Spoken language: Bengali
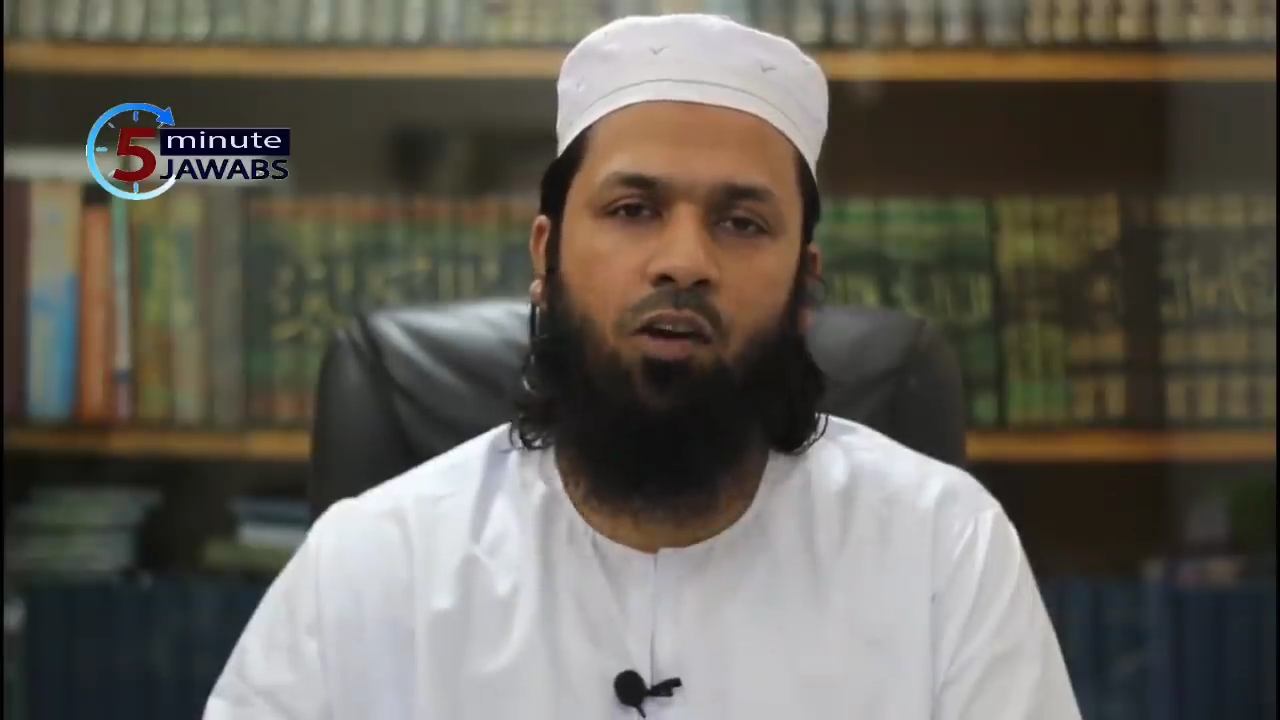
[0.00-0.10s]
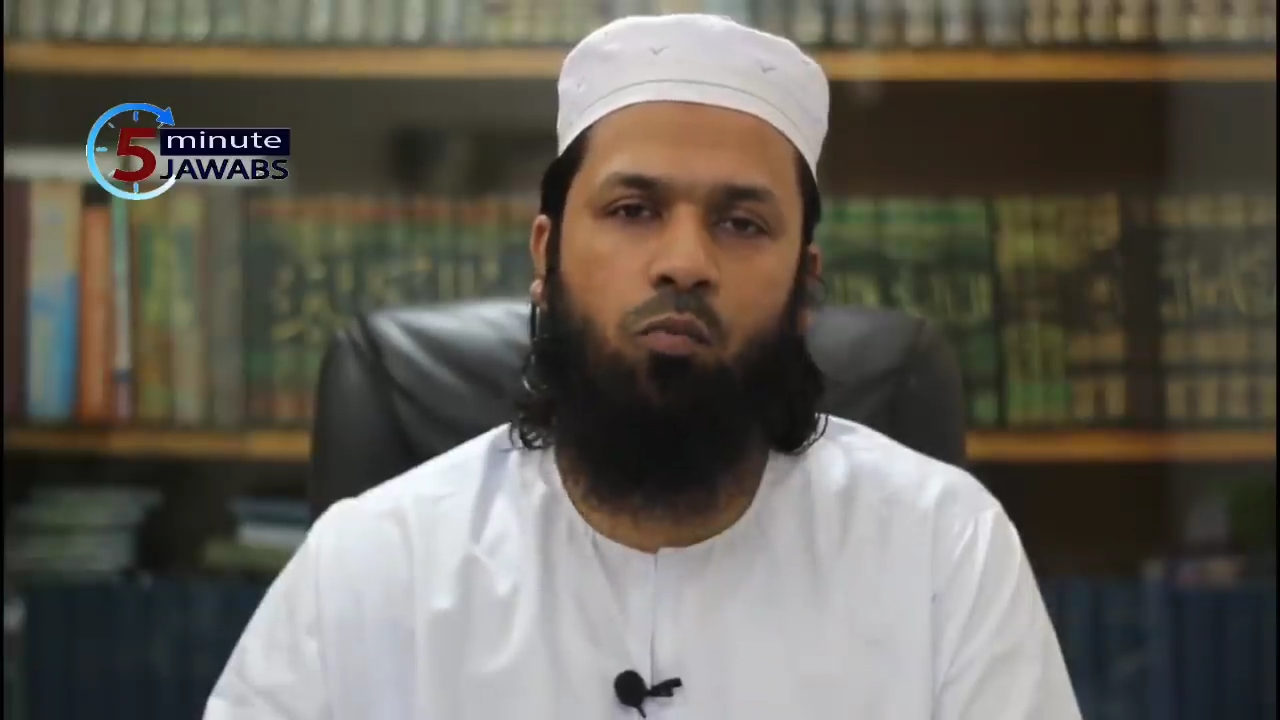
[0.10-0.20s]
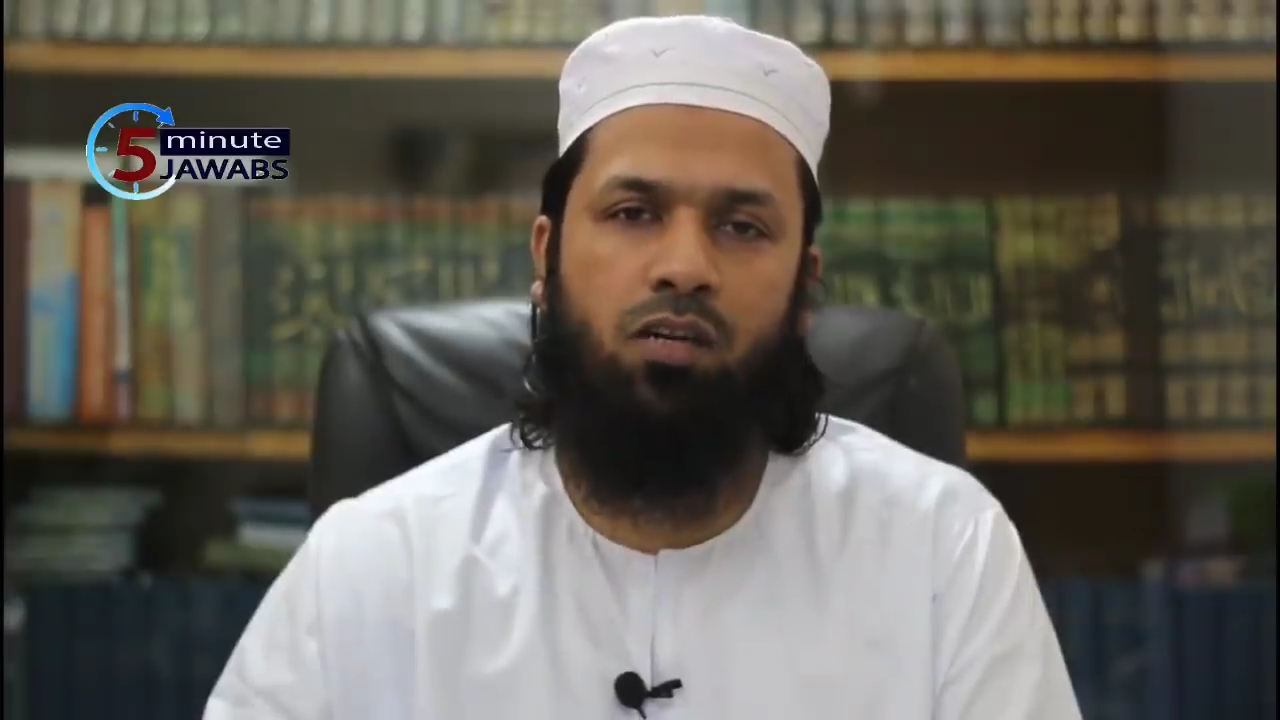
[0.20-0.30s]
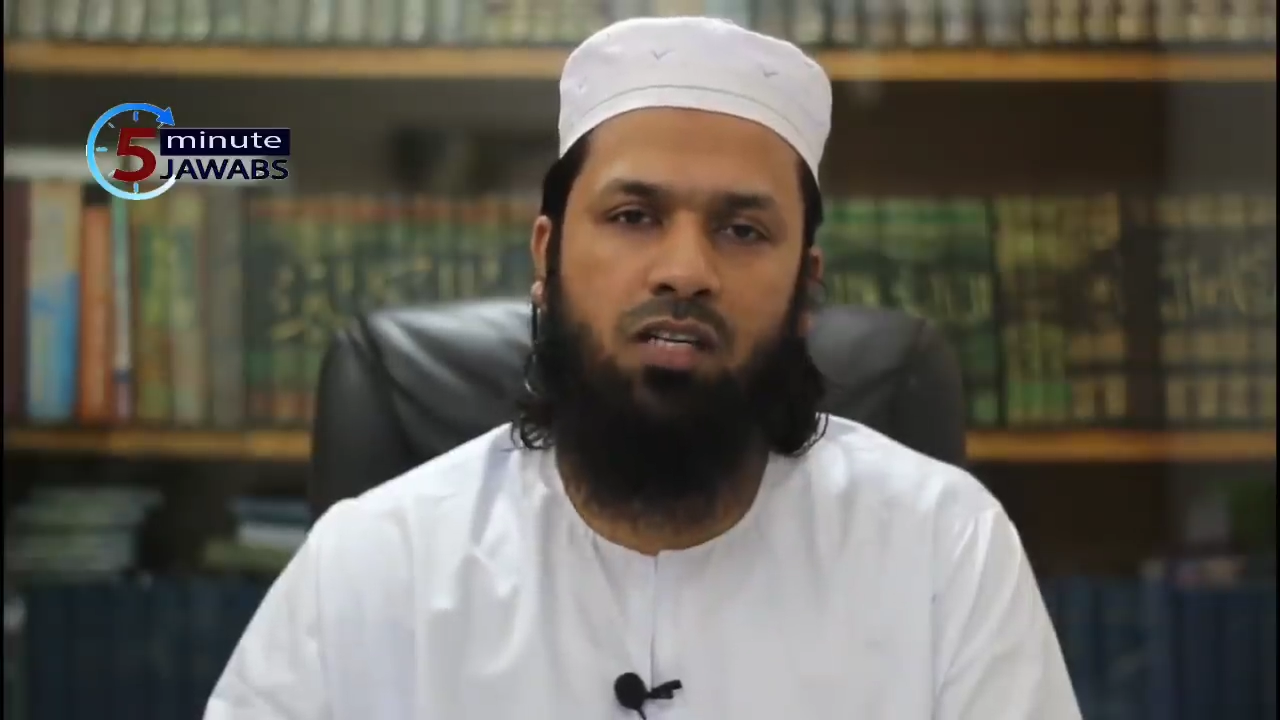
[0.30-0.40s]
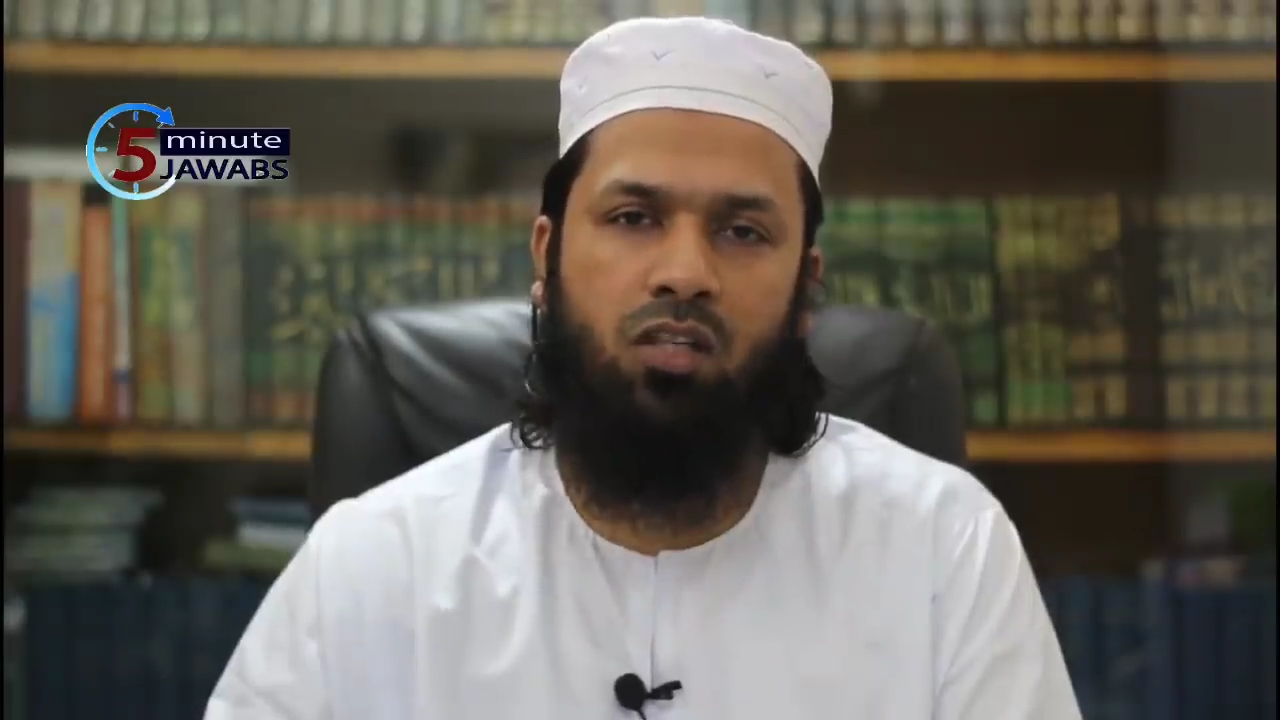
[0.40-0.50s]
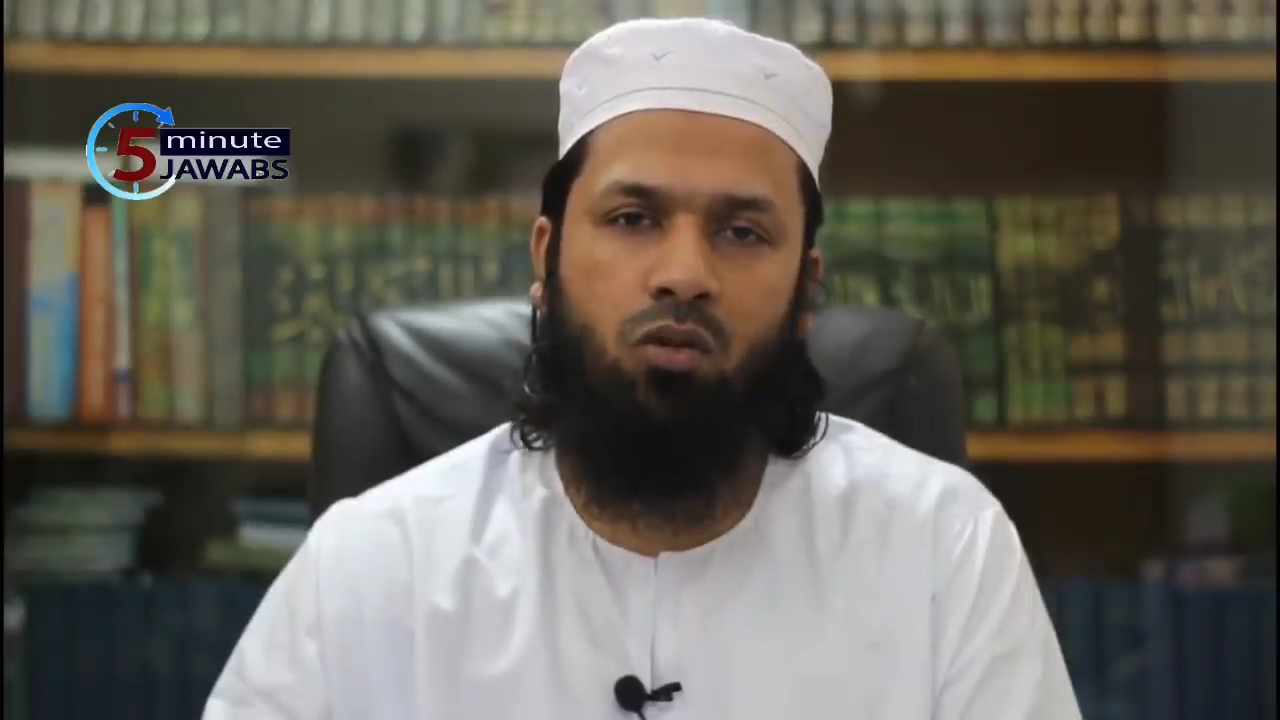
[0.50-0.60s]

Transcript: আরও বেশি